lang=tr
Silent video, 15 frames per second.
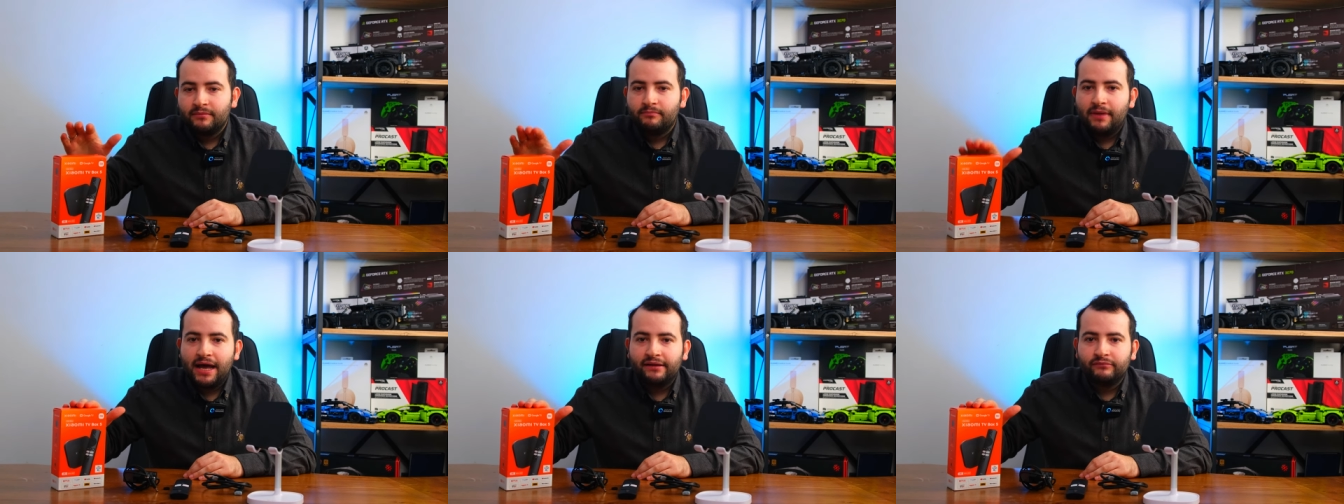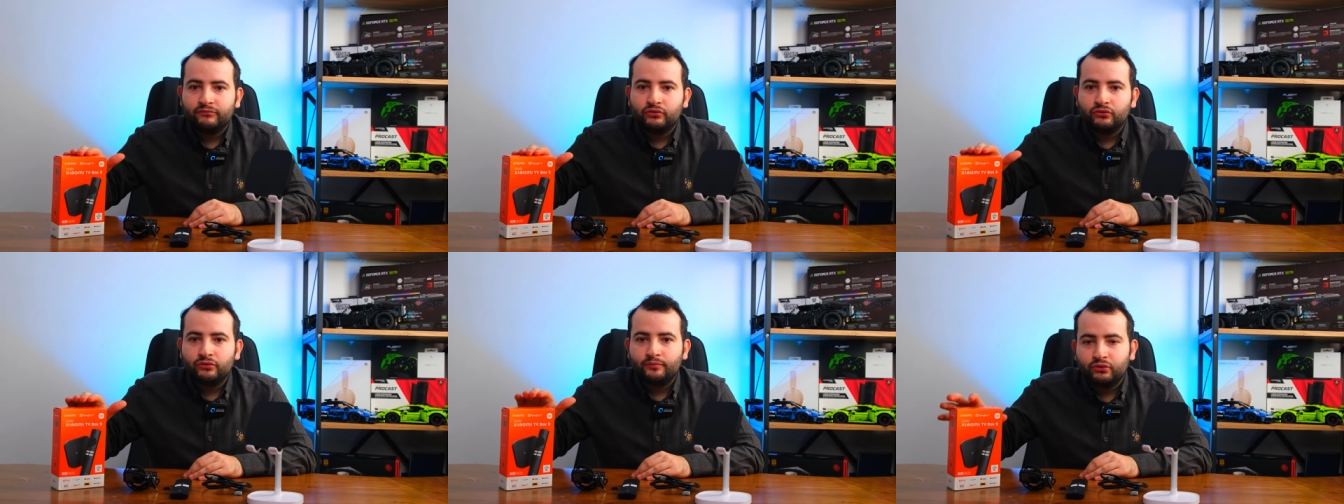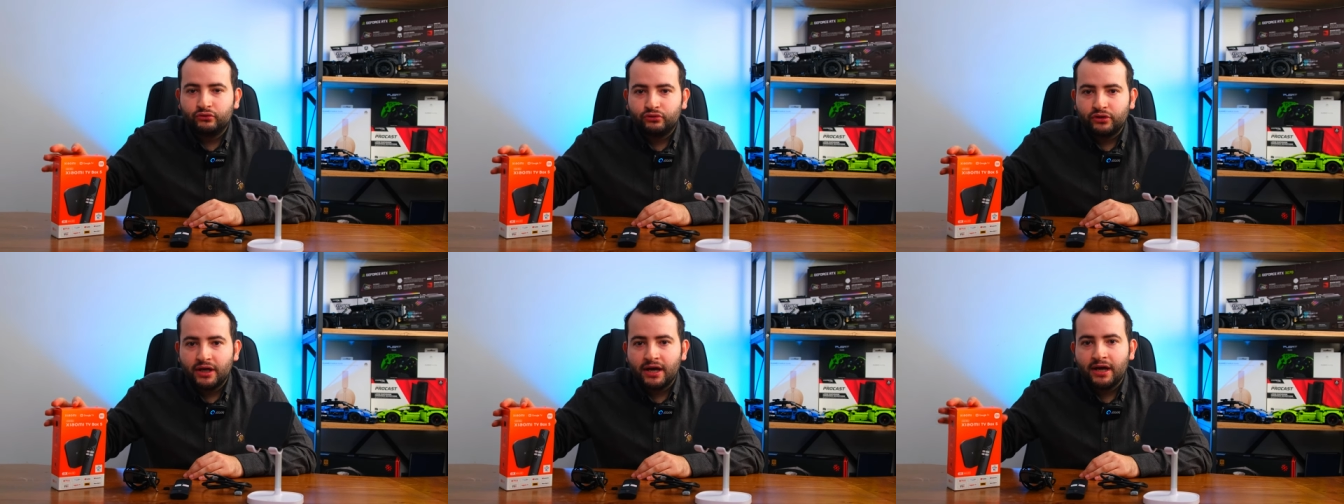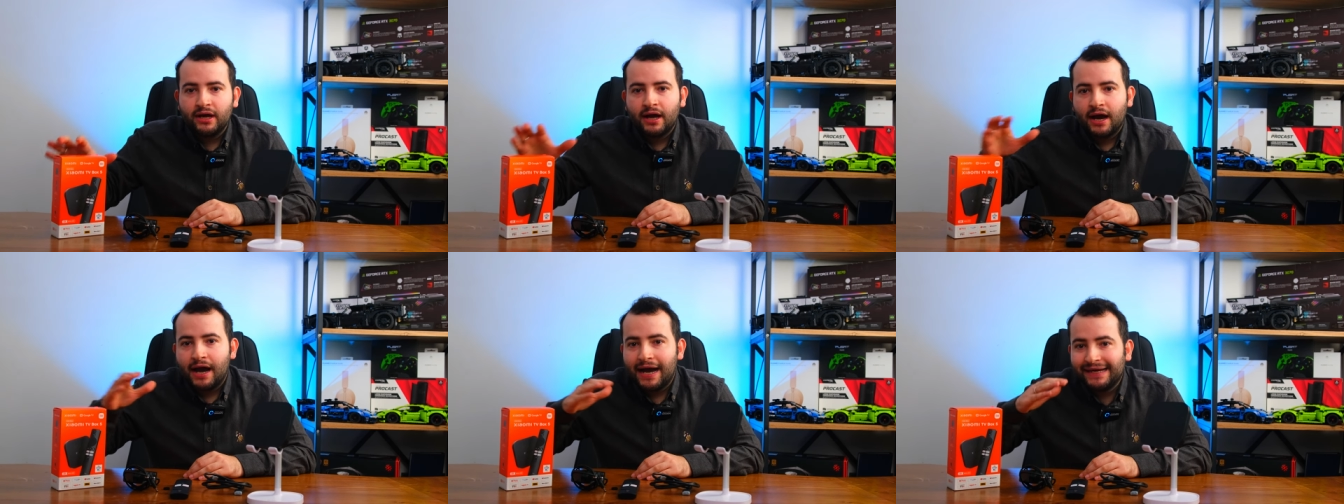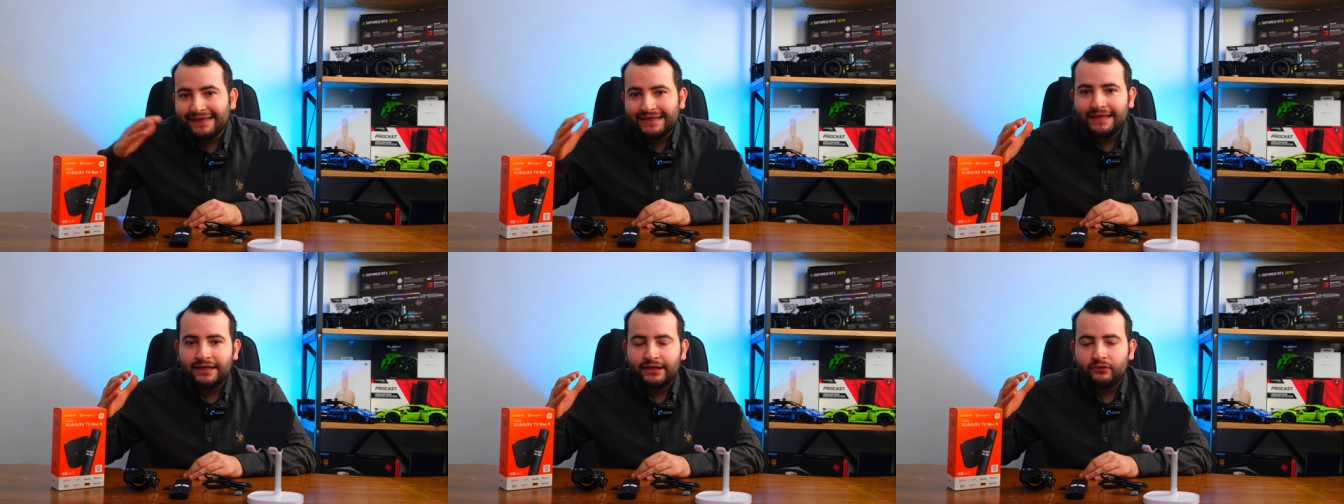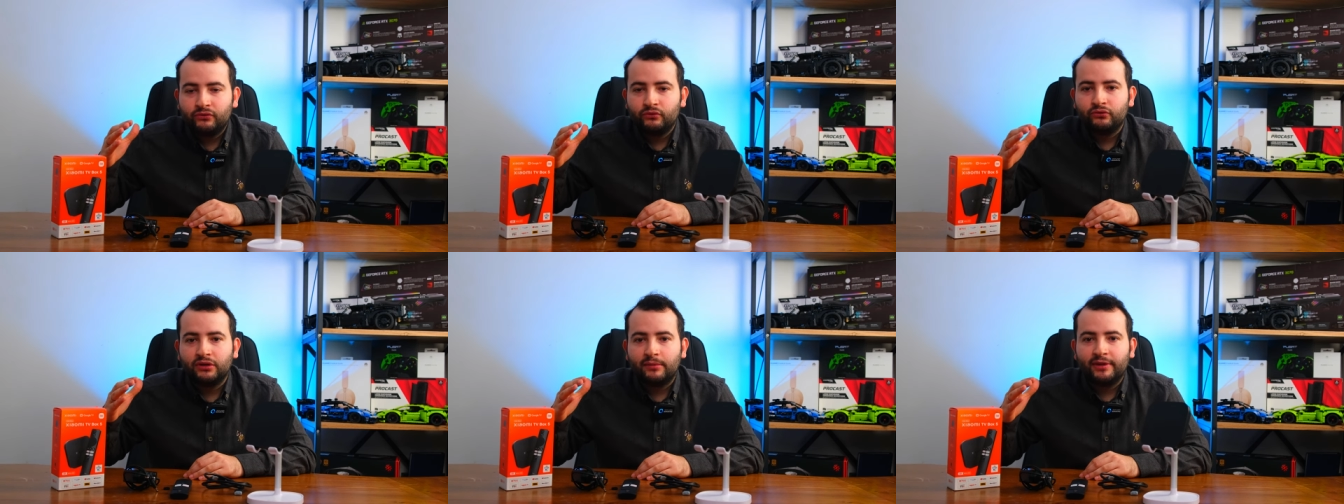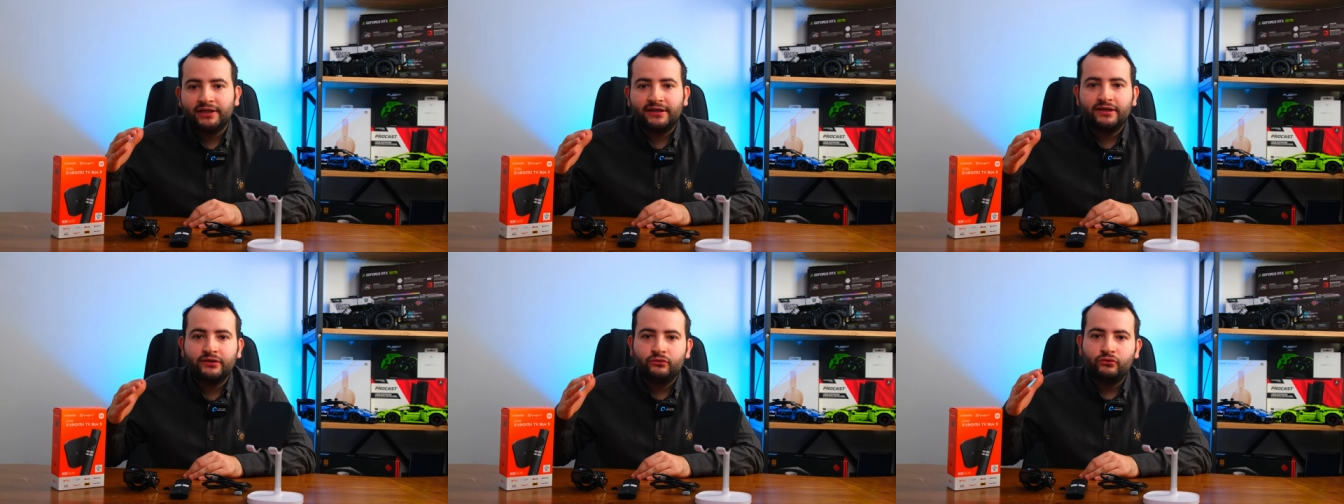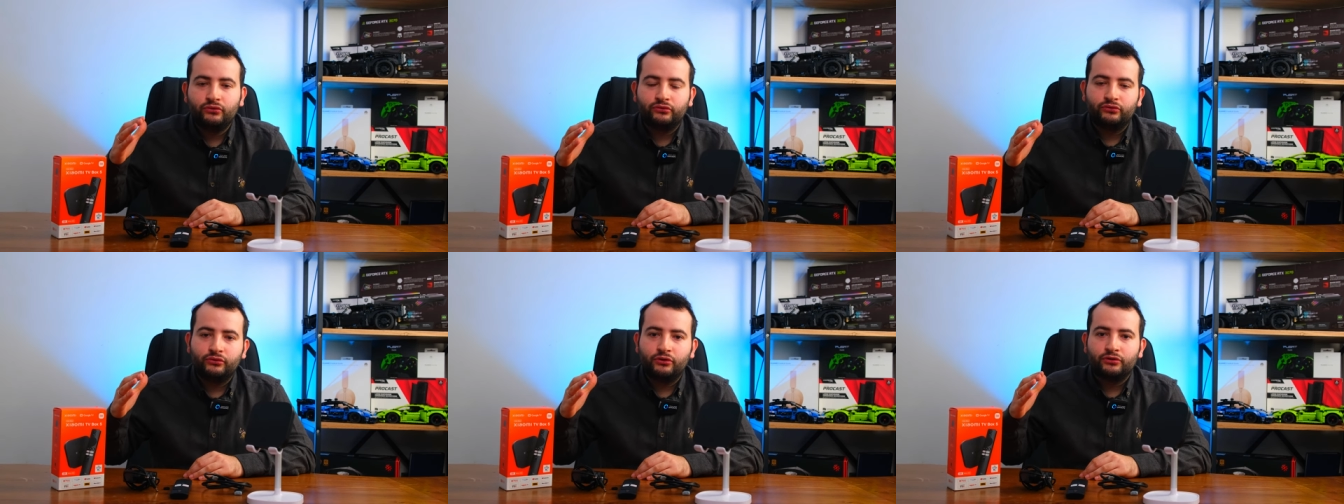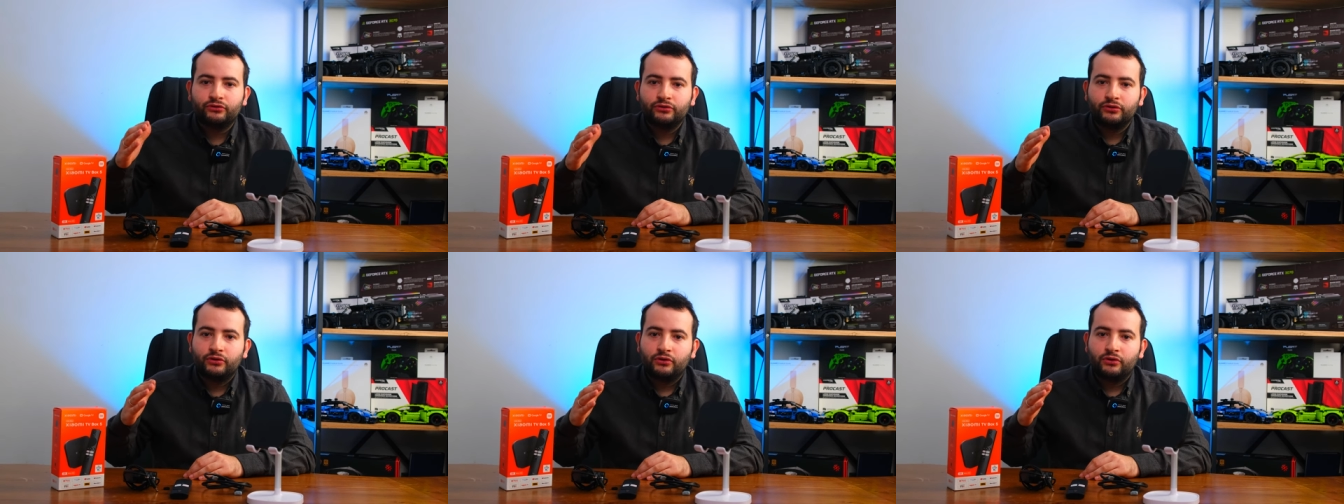ben bu kutuya hangi uygulamaları yüklüyor